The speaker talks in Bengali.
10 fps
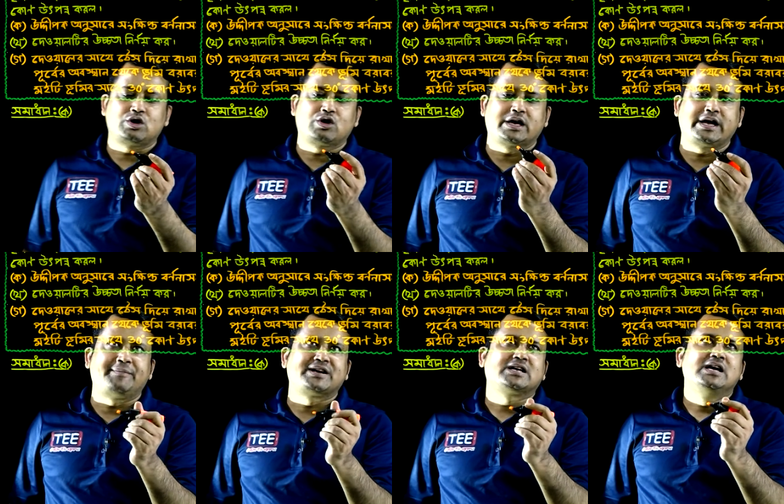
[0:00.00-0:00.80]
সহকারে
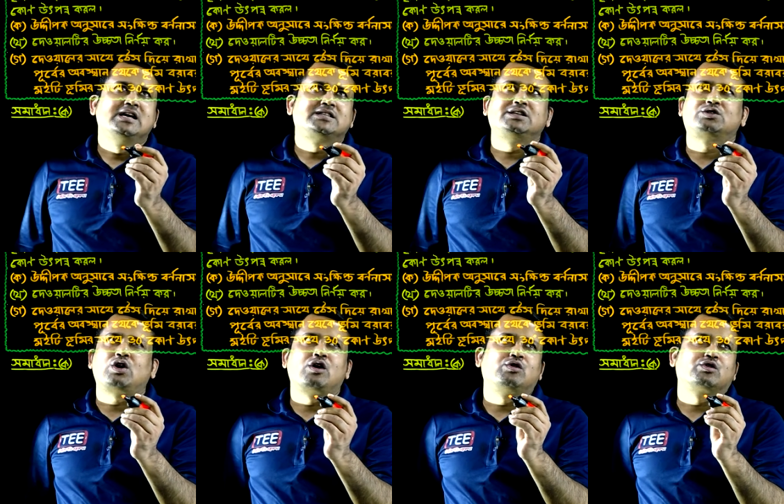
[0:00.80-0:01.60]
আমার চিত্র
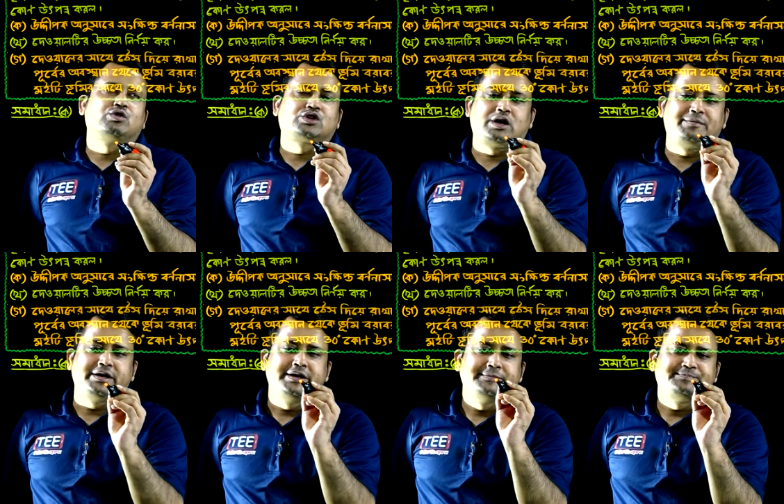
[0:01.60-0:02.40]
অঙ্কন করতে হবে
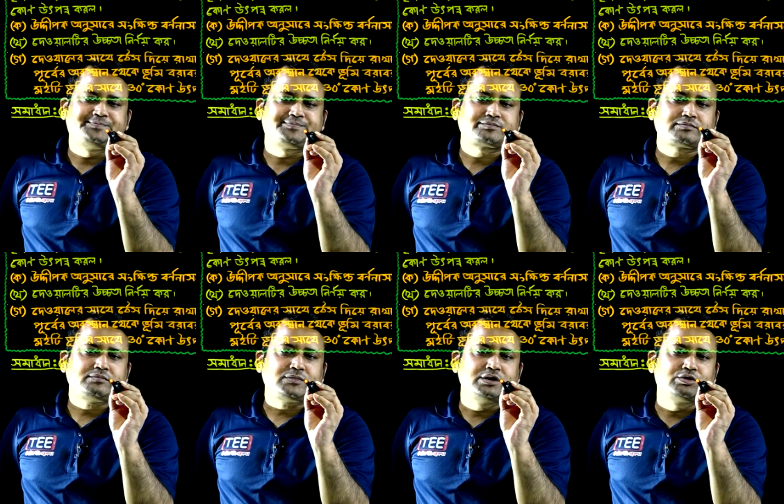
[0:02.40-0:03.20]

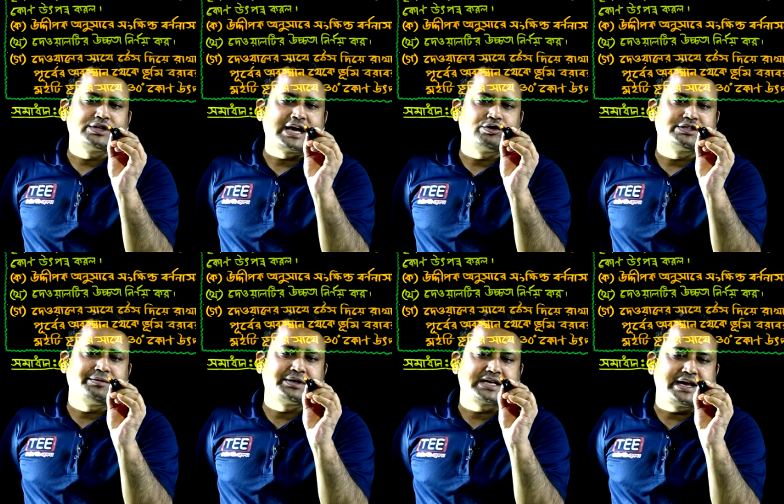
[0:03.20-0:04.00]
তো দেখো যে
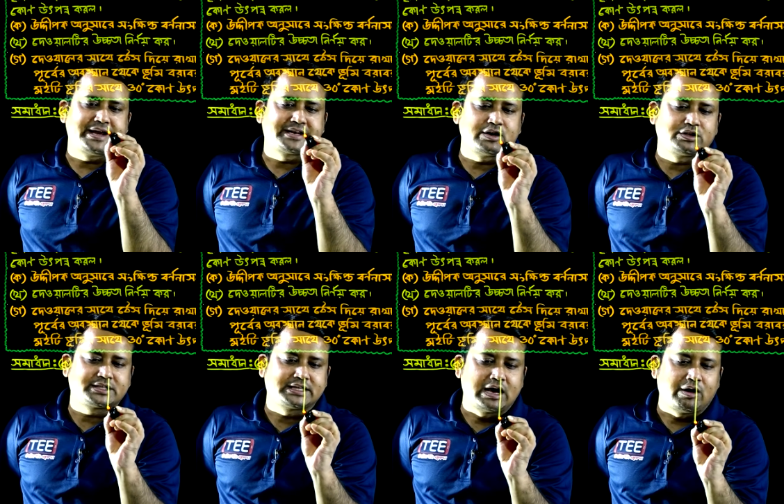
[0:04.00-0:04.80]
ব্যাপারটা এইটা হচ্ছে
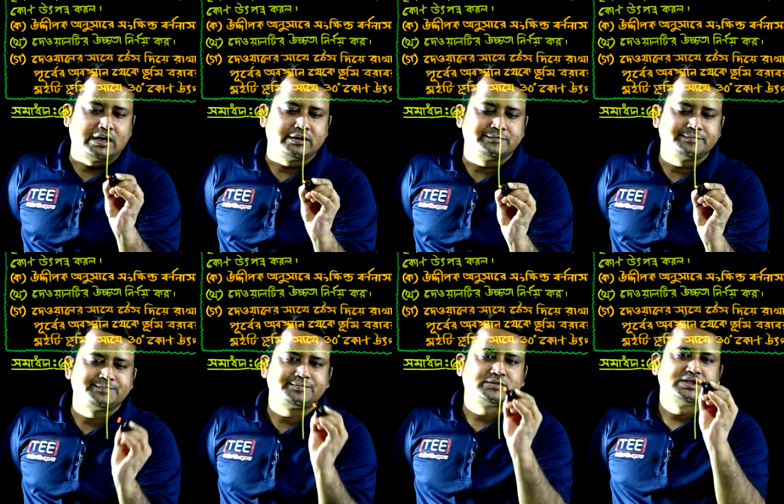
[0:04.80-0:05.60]
দেওয়াল
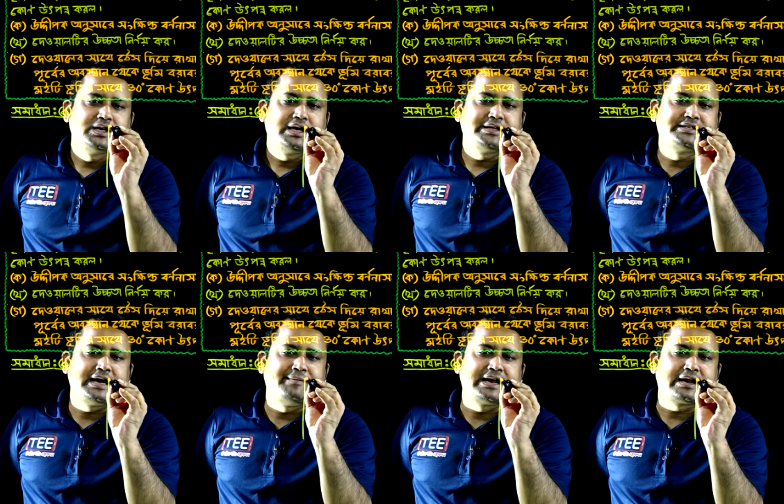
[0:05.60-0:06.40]
যে
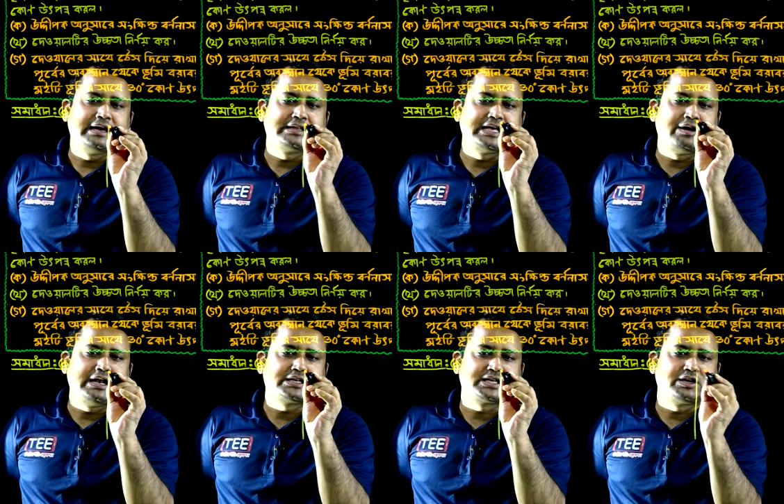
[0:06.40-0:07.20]
আমার দেওয়াল
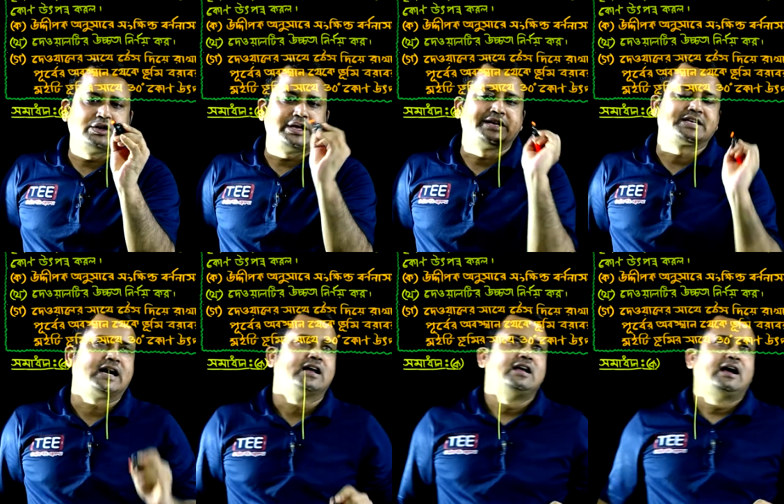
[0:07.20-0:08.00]
সেটা হলো এইটা
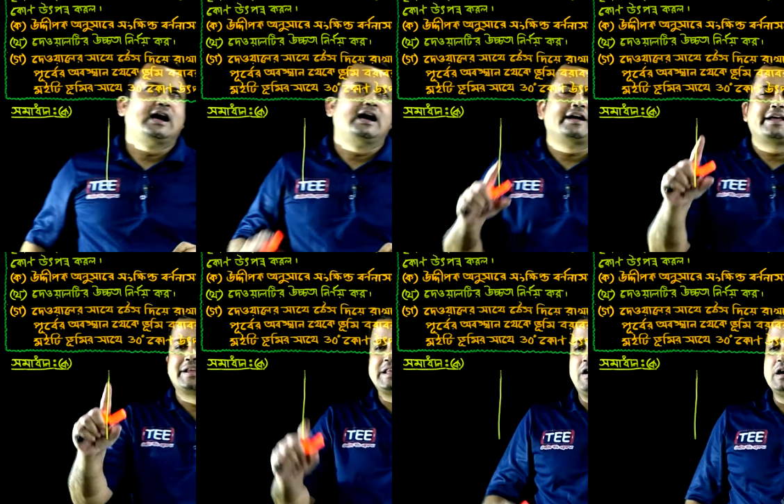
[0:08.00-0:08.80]
এই
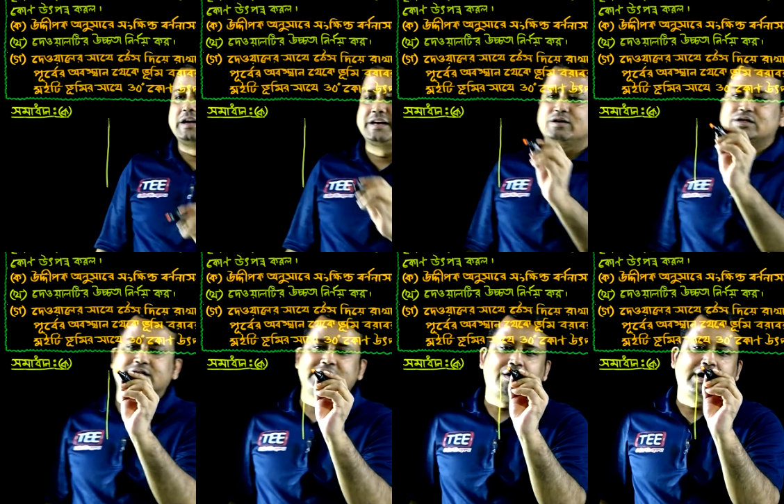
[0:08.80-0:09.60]
দেওয়াল এটা হচ্ছে
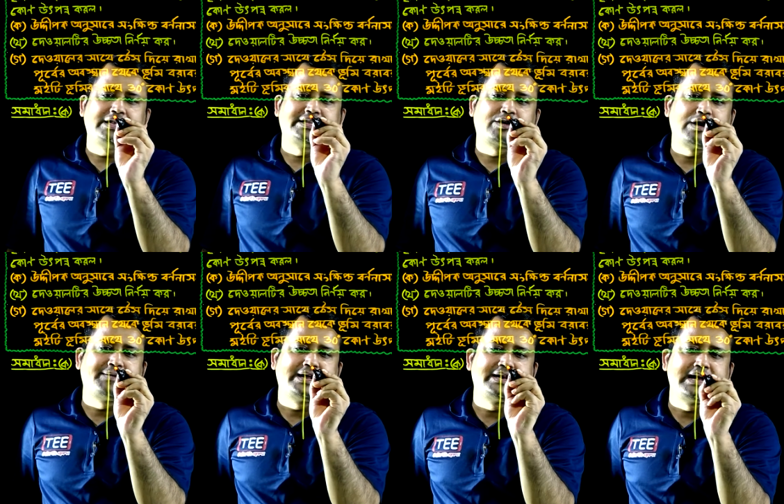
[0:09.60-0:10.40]
দেওয়াল দেখো
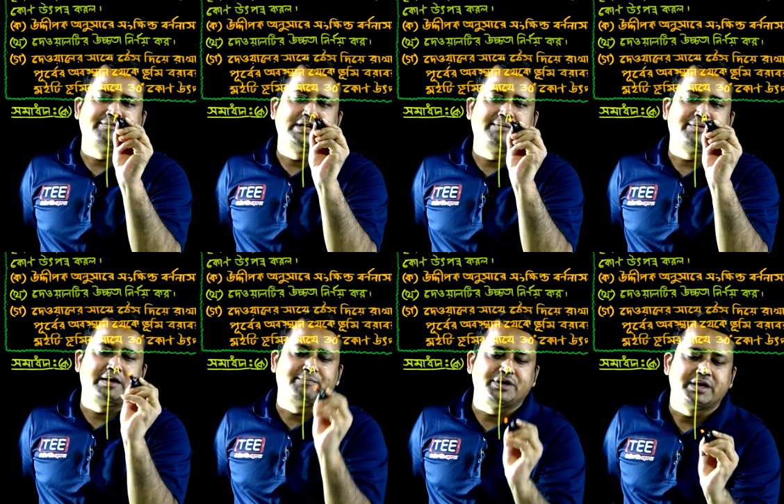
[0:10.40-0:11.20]
আমরা নাম দিলাম
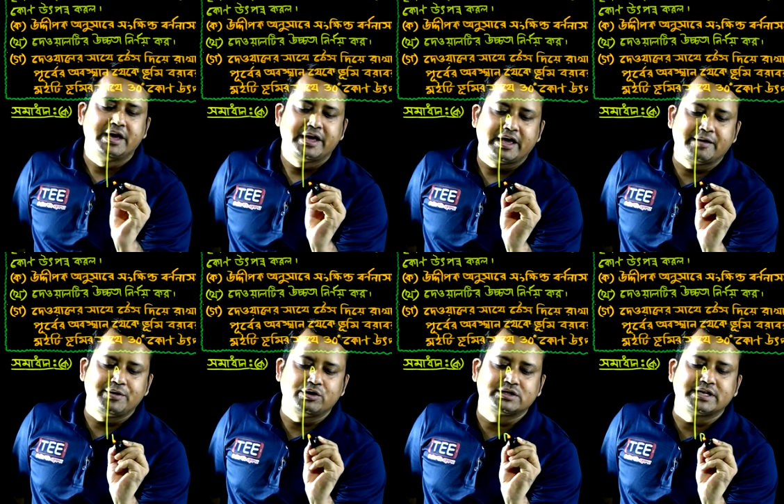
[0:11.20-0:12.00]
বি এ বি
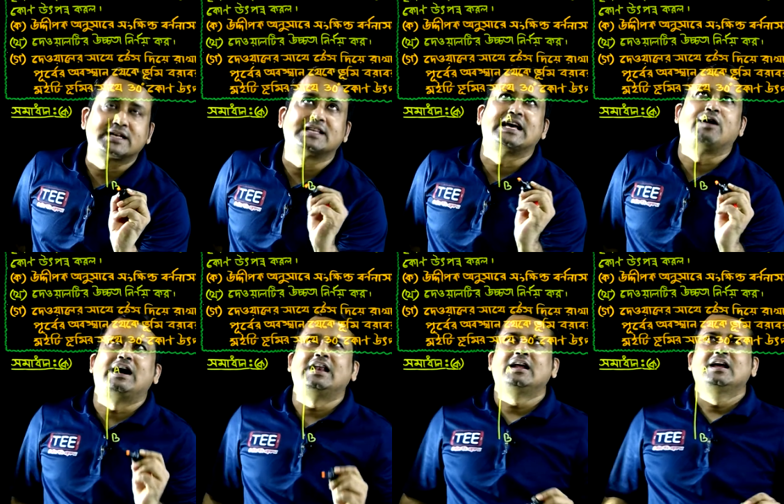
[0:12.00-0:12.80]
হচ্ছে একটা
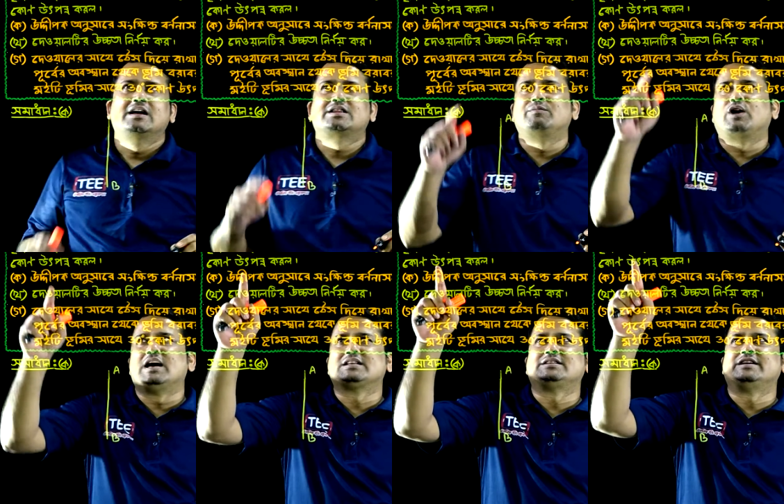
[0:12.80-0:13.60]
দেওয়াল তো বলা
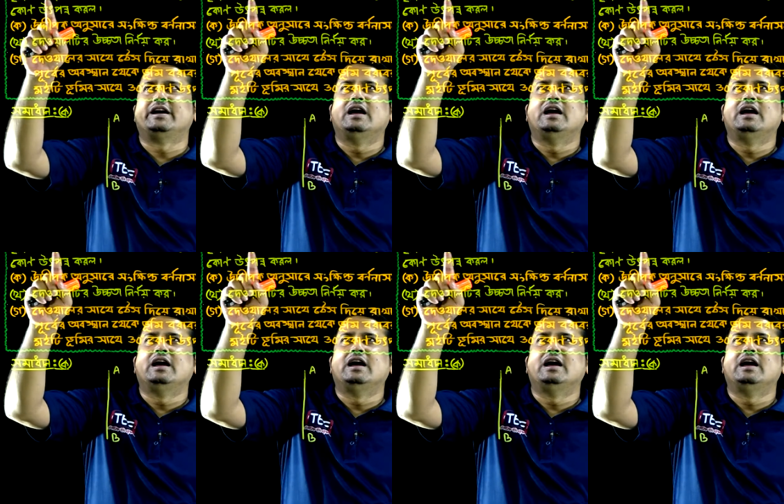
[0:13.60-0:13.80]
আছে যে